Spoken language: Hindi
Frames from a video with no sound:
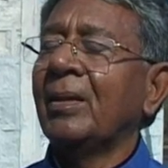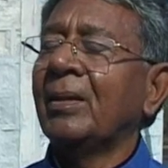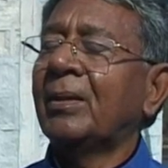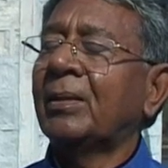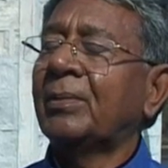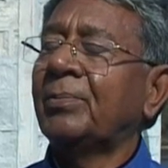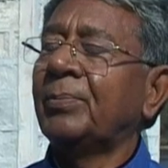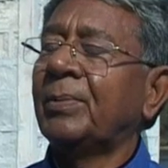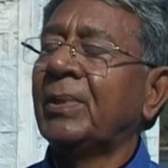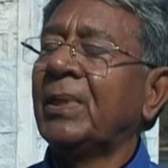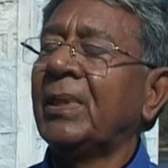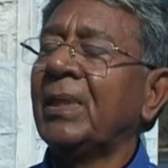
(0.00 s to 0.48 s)

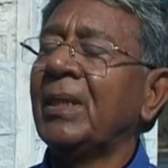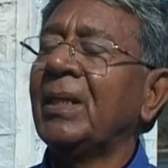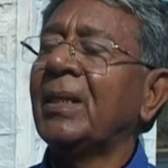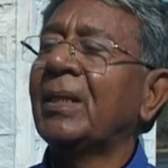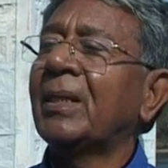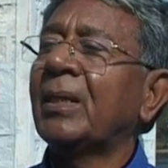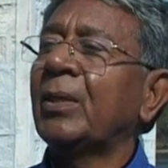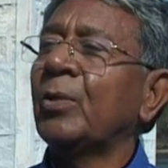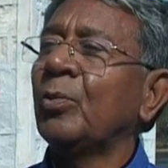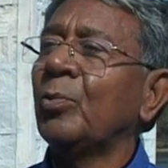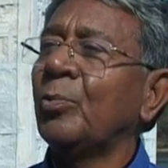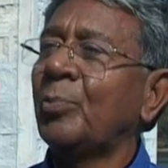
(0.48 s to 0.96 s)
इस
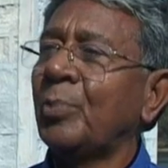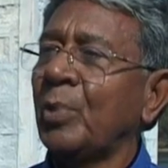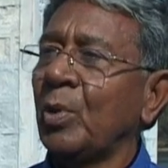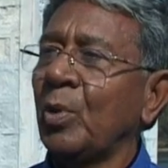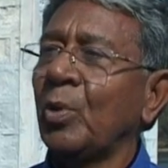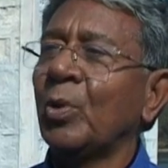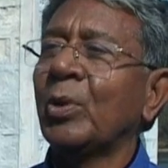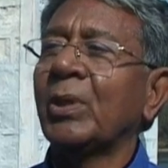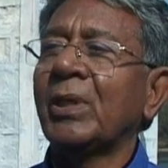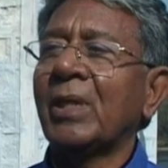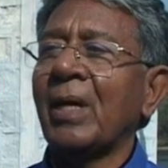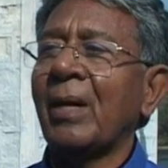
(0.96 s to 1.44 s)
झील की
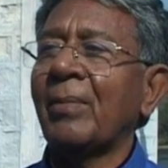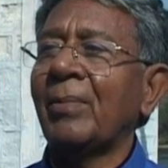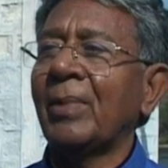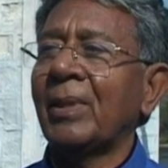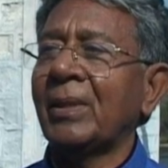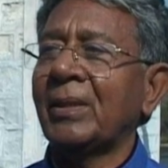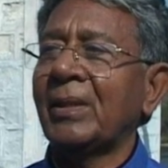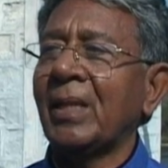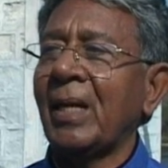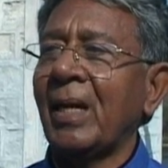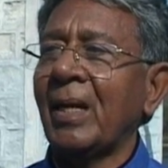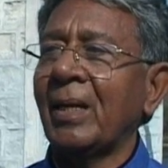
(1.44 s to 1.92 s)
उपयोगिता
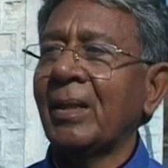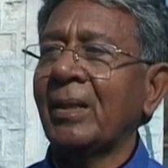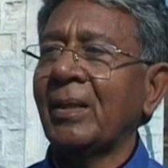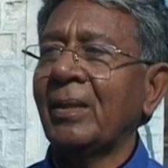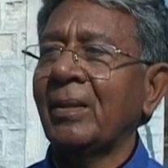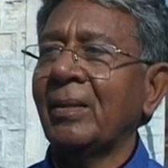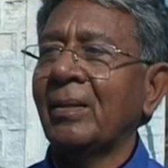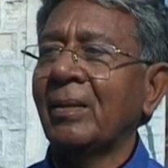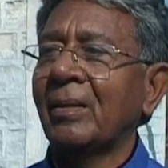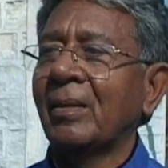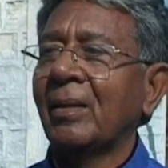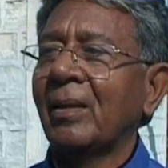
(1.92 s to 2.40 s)
बढ़
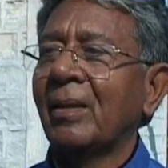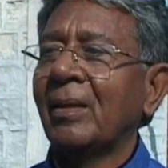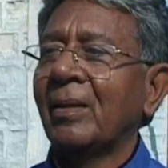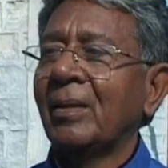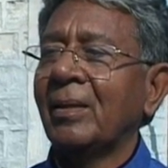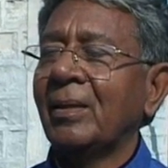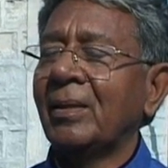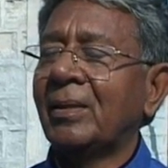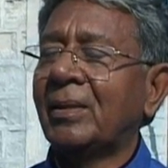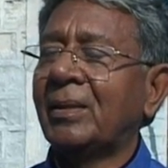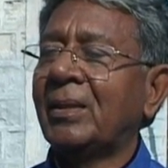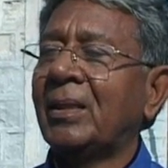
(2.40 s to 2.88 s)
जाएगी
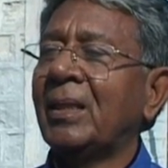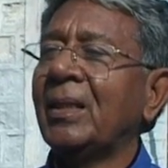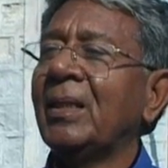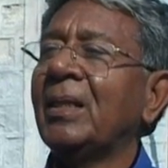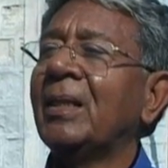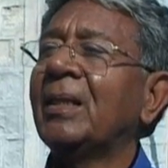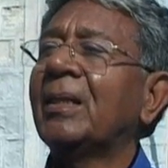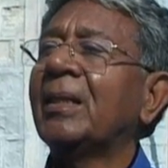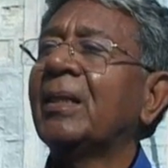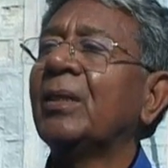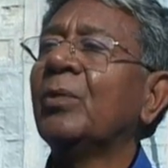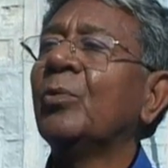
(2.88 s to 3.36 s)
इस
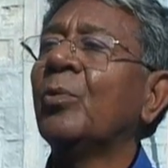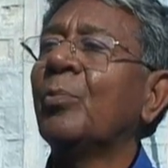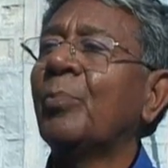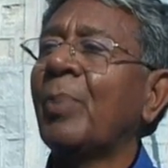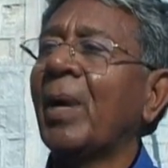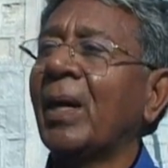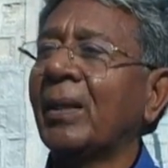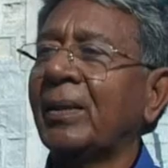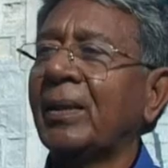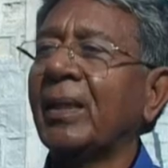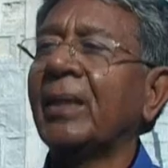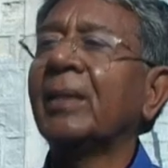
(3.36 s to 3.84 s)
झील की
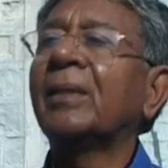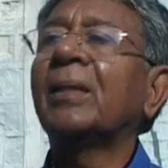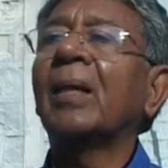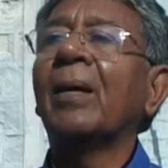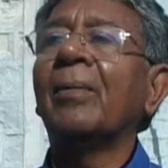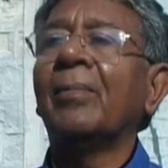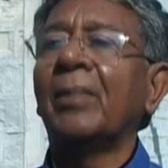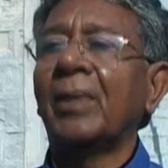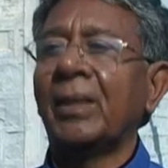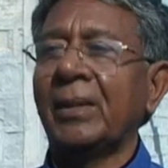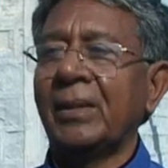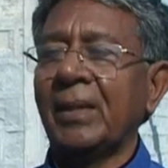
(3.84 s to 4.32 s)

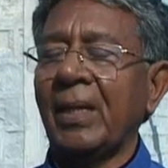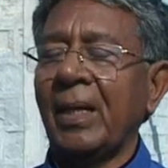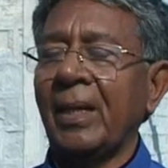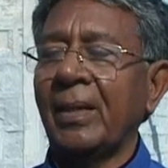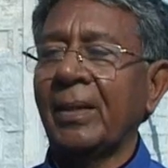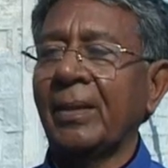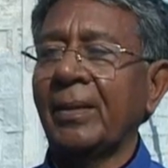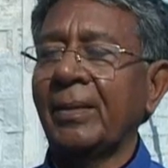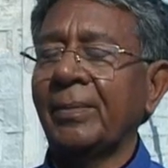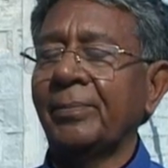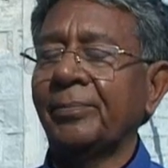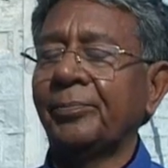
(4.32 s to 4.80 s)
उपादेयता बढ़
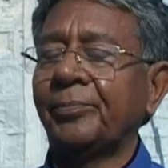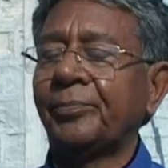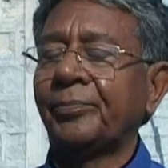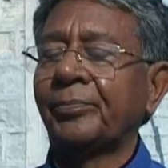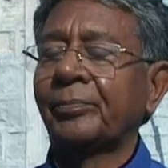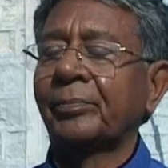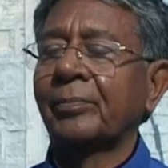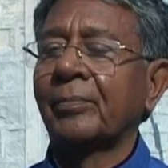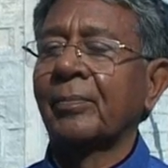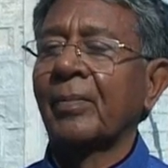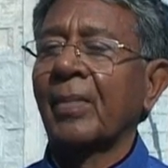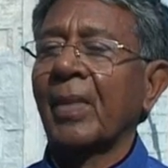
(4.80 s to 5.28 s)
जाएगी
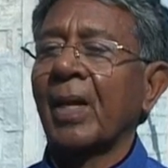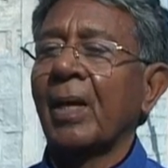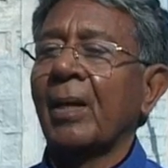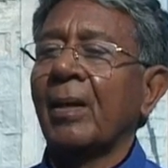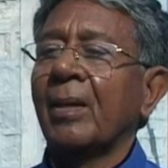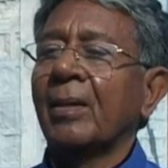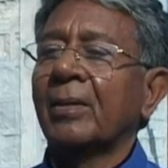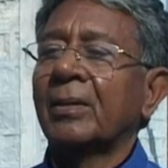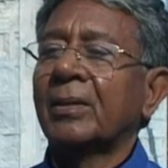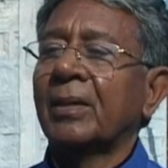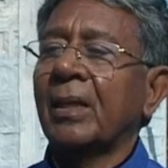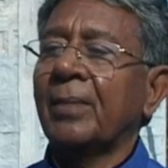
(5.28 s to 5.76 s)

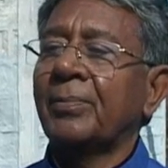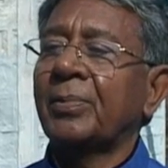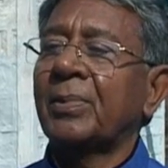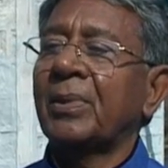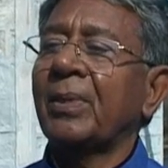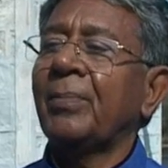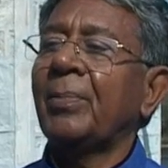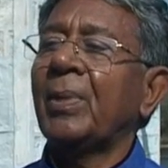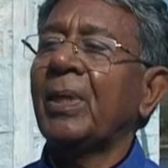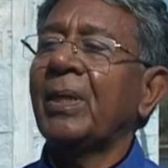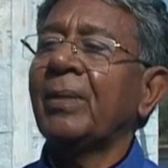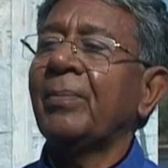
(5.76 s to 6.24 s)

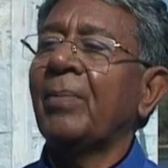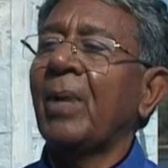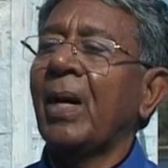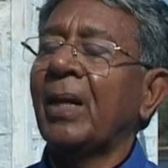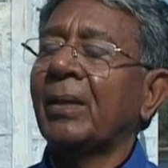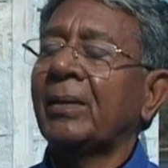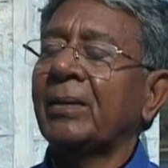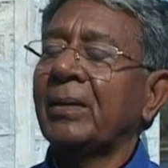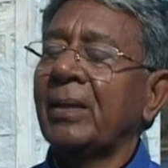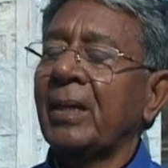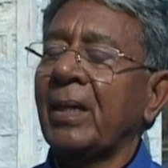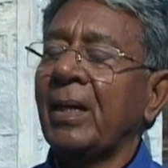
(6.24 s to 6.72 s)
सबसे बड़ी
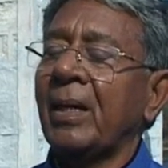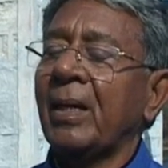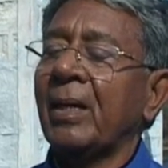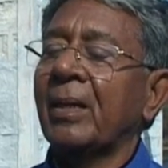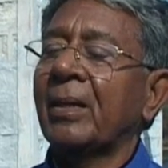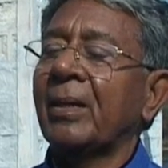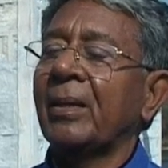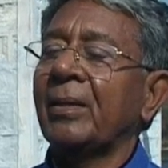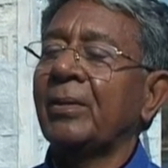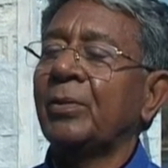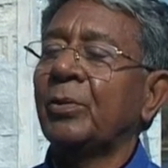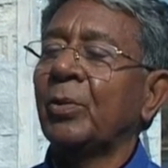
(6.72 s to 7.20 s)
बात यह
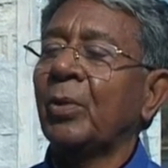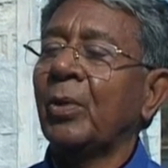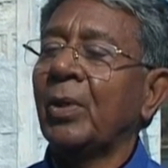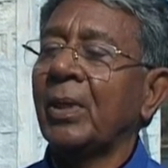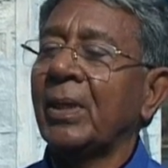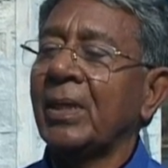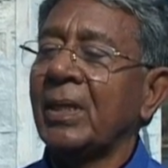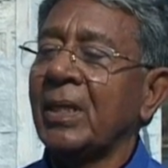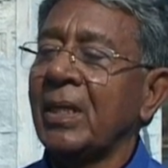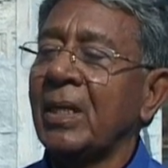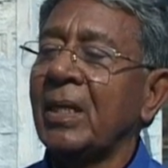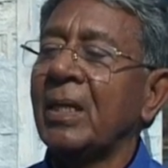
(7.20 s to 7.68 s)
है कि जो
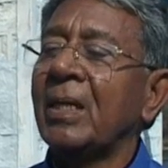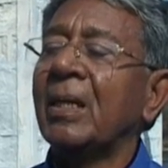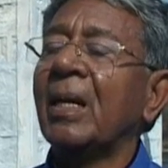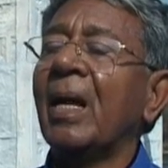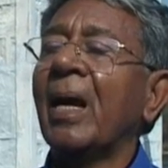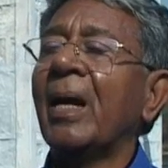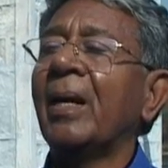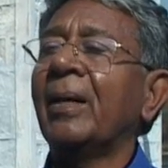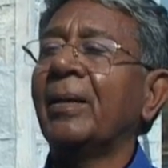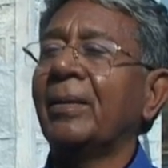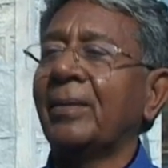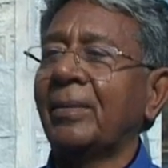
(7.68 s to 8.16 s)

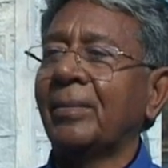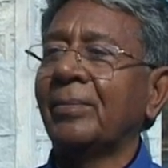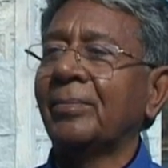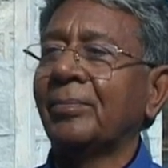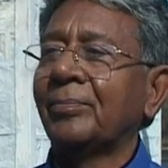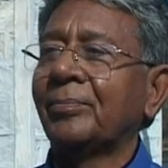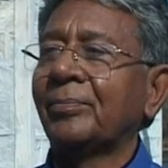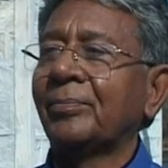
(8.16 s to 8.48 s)
इनलैंड